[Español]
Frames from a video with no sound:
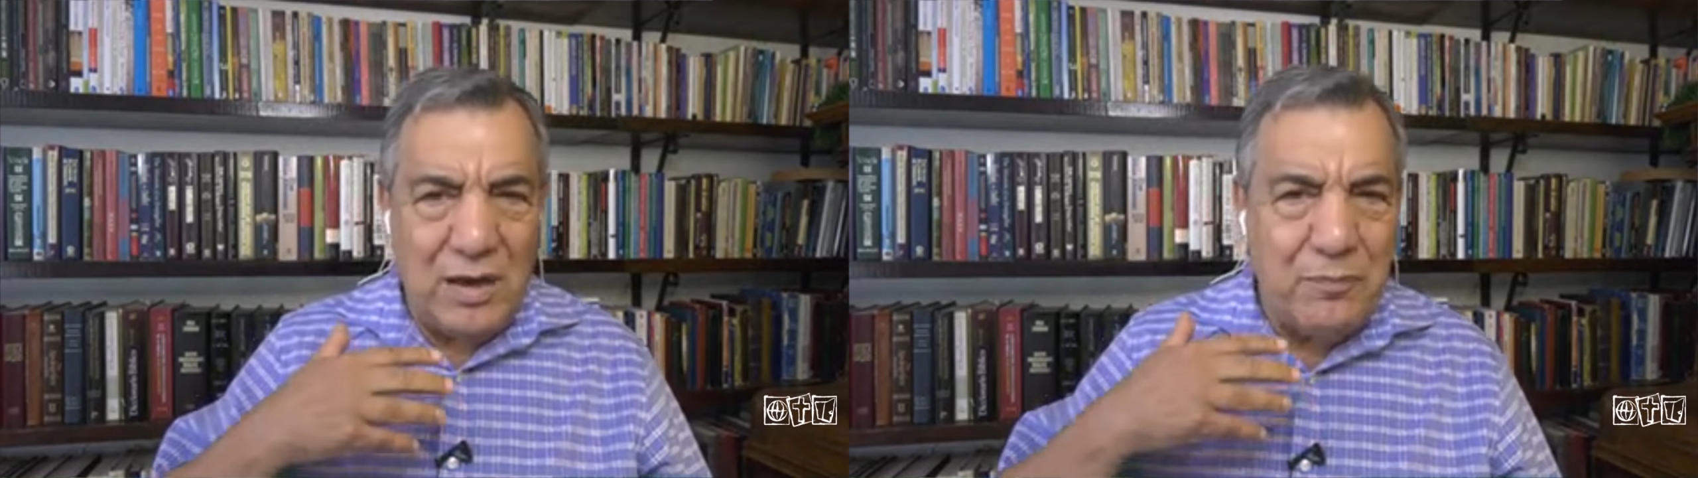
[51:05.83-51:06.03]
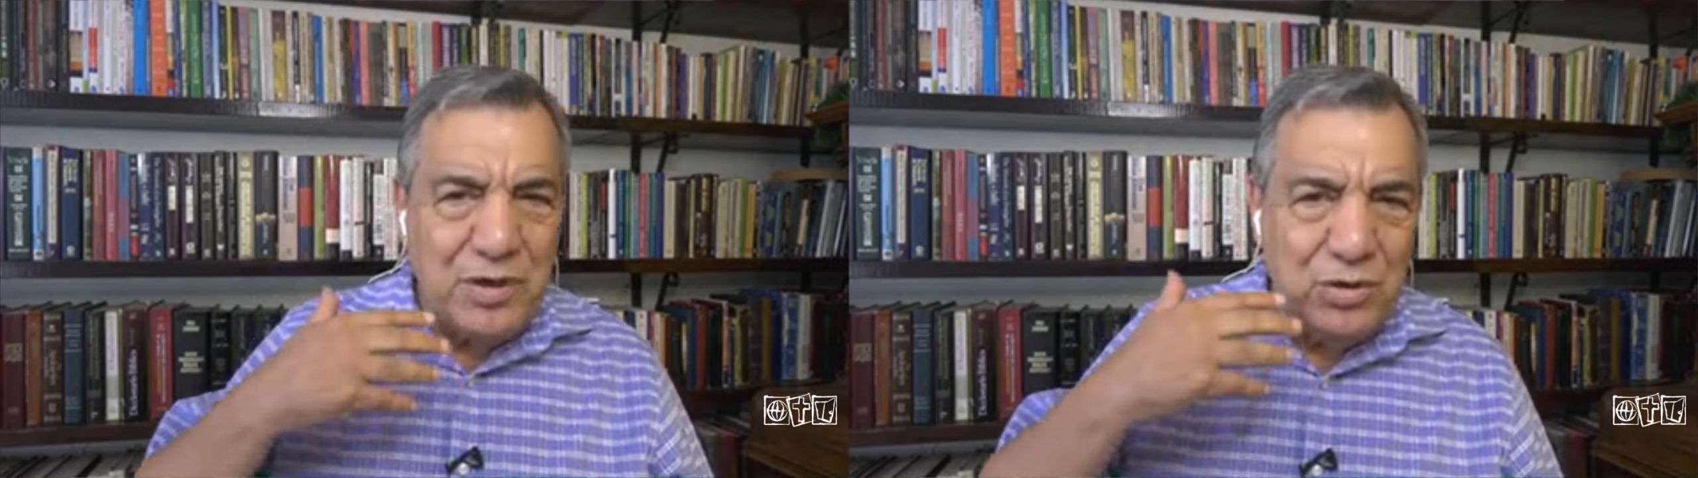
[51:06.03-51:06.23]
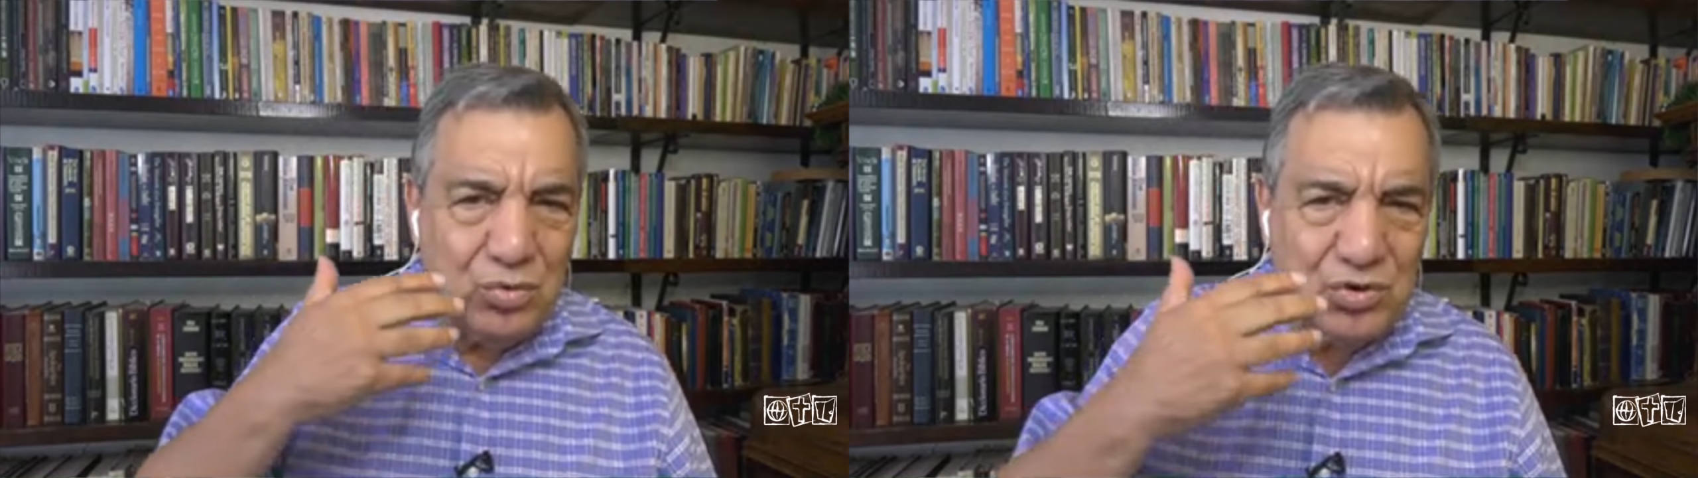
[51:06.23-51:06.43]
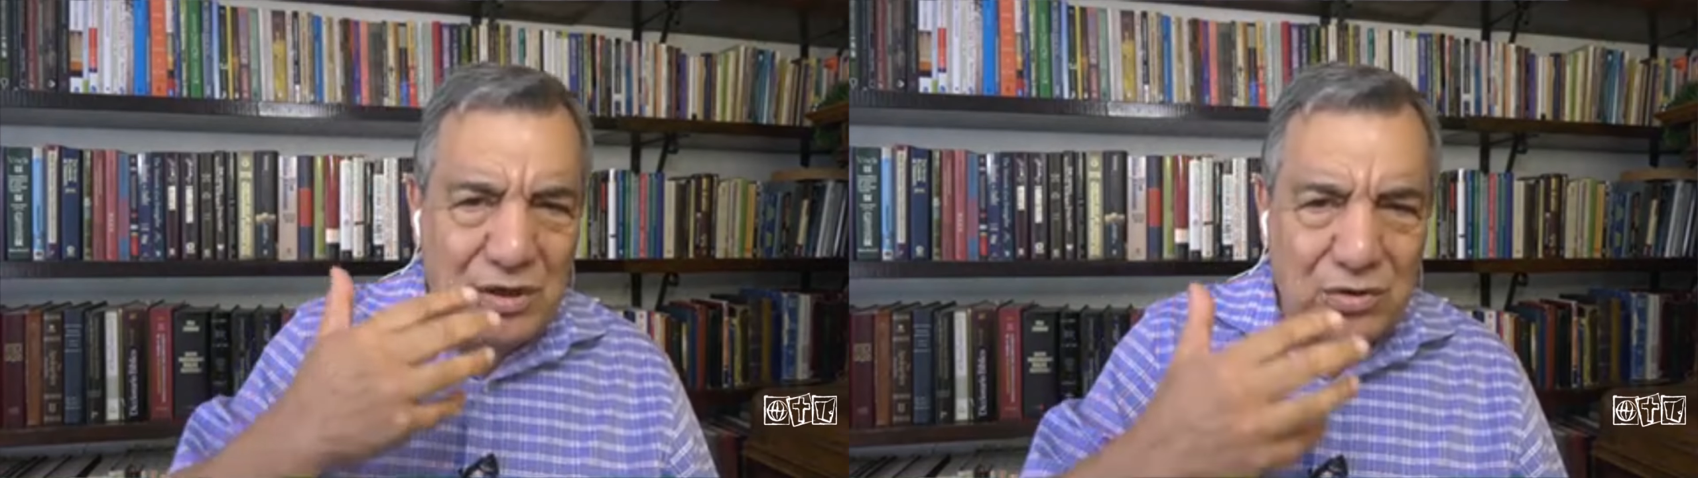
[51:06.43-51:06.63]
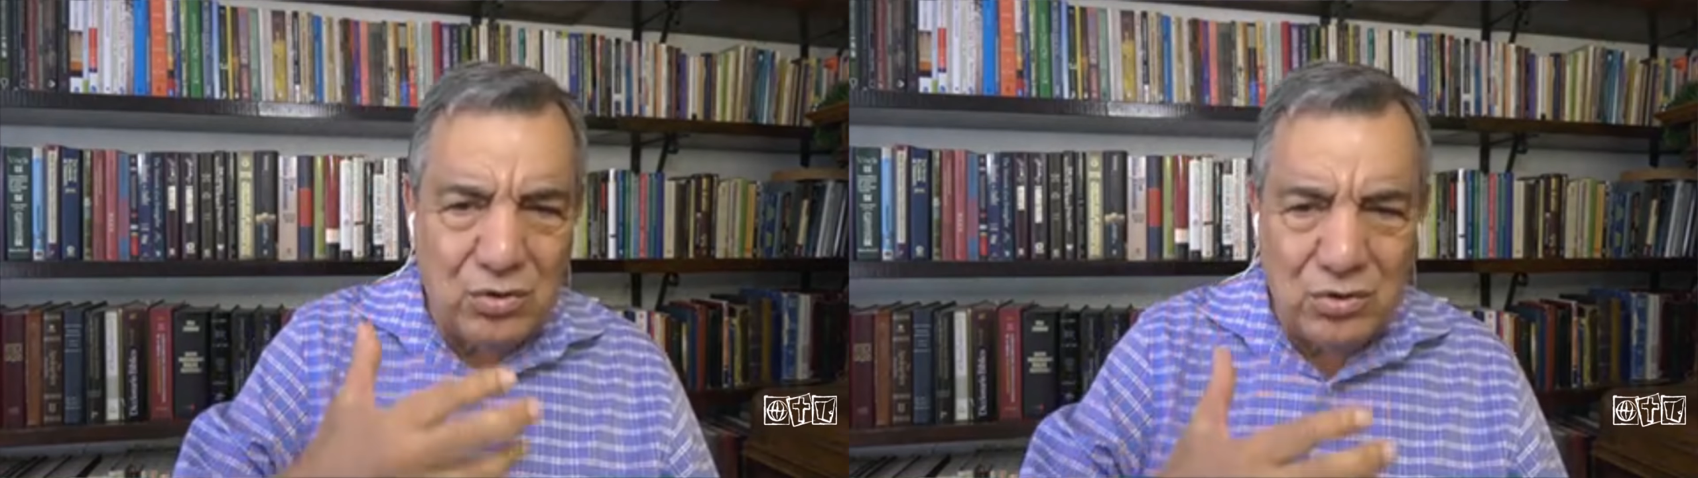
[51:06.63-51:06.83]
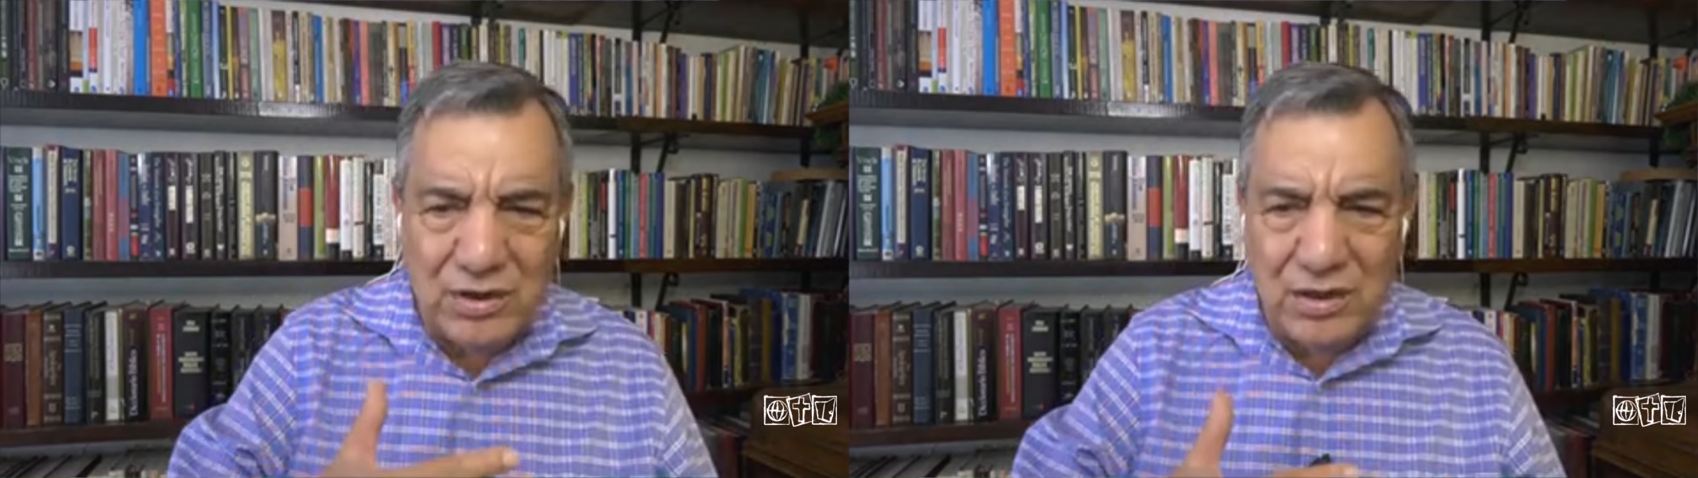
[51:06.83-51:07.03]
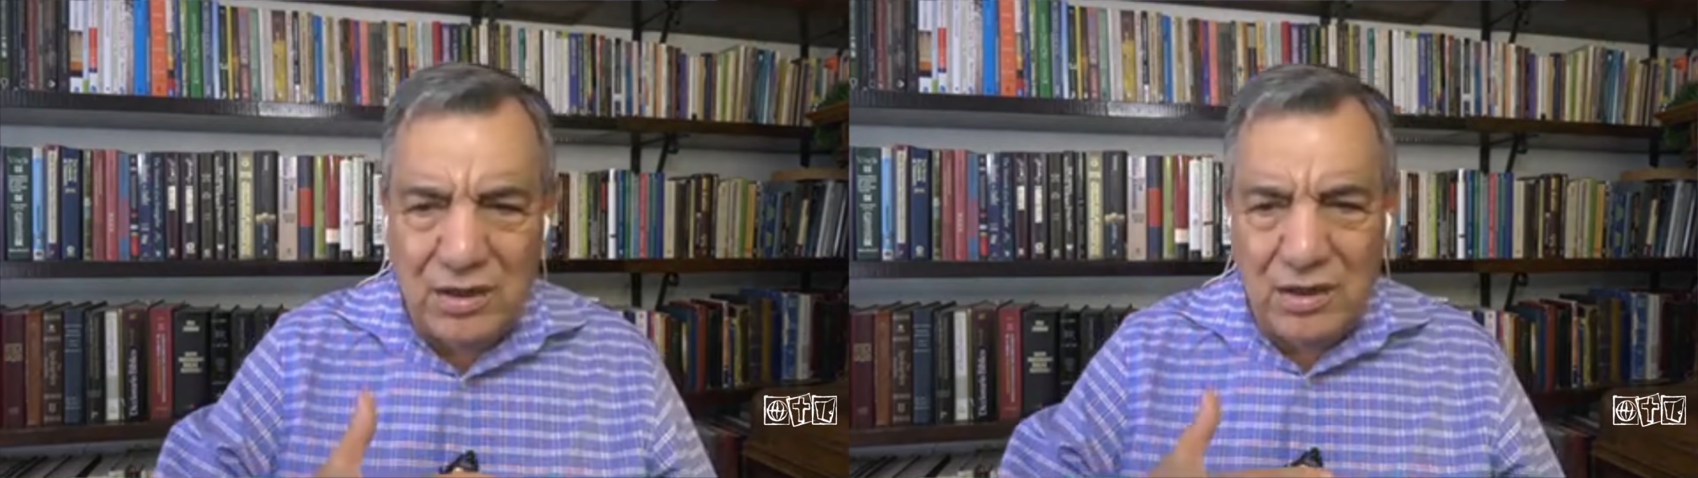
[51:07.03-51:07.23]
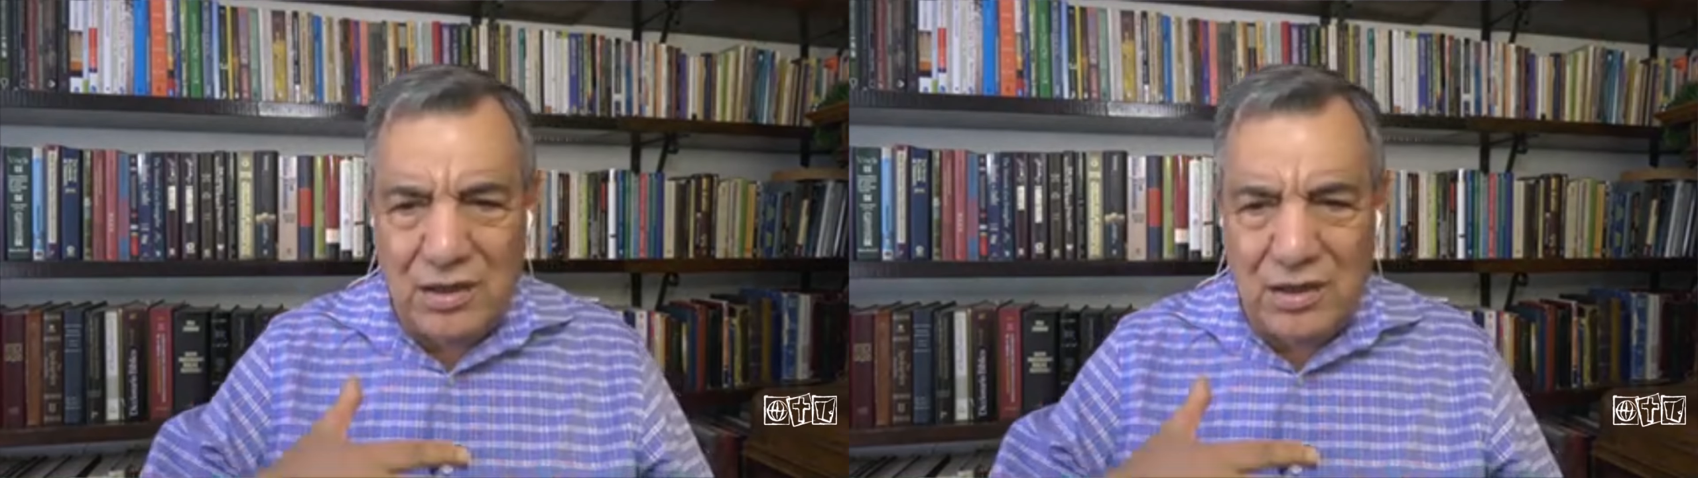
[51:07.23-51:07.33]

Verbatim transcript: el Espíritu Santo le,